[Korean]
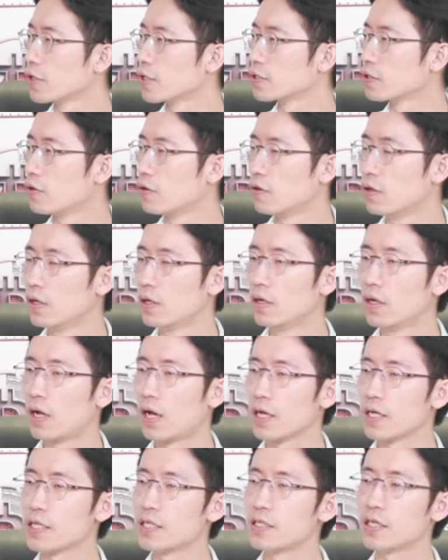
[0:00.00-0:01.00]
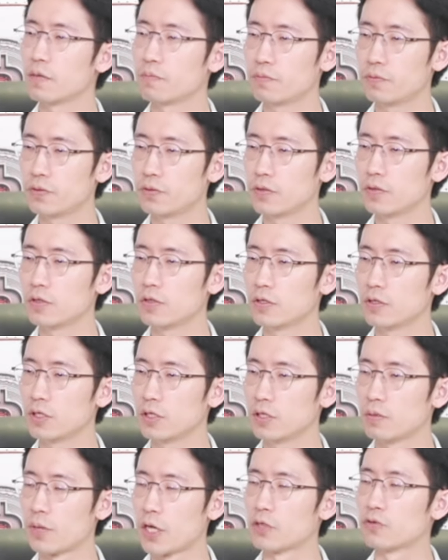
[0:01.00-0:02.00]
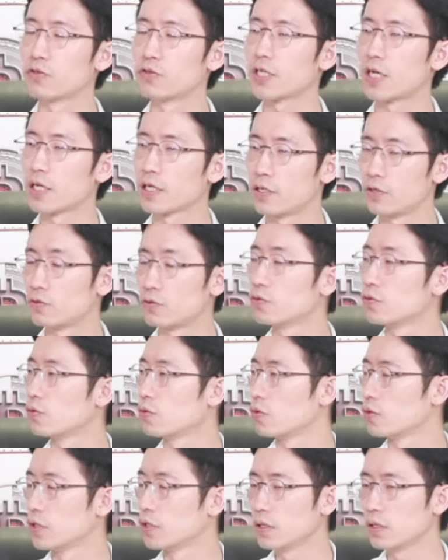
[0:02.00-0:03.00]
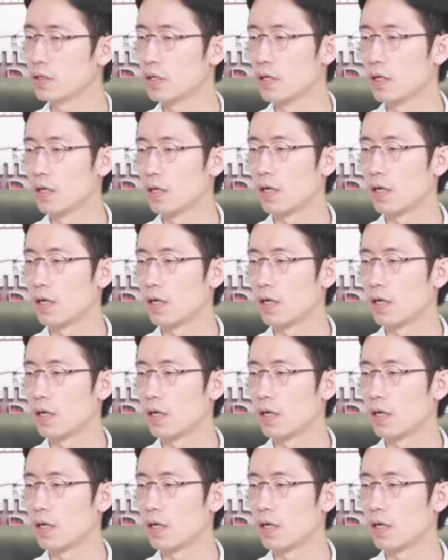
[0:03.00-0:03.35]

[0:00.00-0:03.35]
그래서 ETF 매수자 기준으로는